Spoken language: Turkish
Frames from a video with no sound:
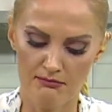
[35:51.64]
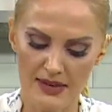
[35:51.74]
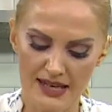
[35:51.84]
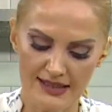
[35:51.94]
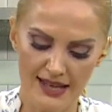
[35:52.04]

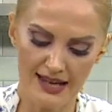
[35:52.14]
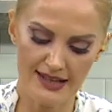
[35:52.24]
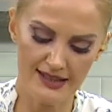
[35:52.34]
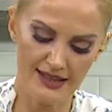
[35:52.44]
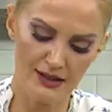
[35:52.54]
Bir
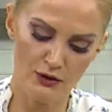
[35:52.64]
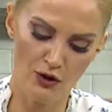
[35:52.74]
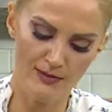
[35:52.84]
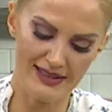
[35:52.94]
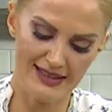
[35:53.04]
tane çeri
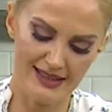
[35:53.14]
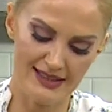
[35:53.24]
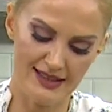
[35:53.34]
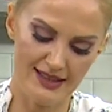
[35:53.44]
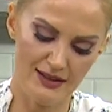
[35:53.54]

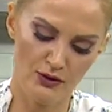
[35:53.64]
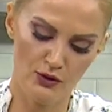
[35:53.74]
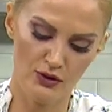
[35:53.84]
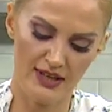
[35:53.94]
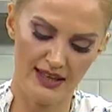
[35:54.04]
domatesi
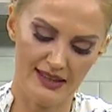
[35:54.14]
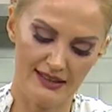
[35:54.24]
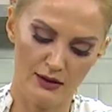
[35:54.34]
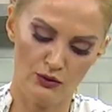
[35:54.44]
şu şekilde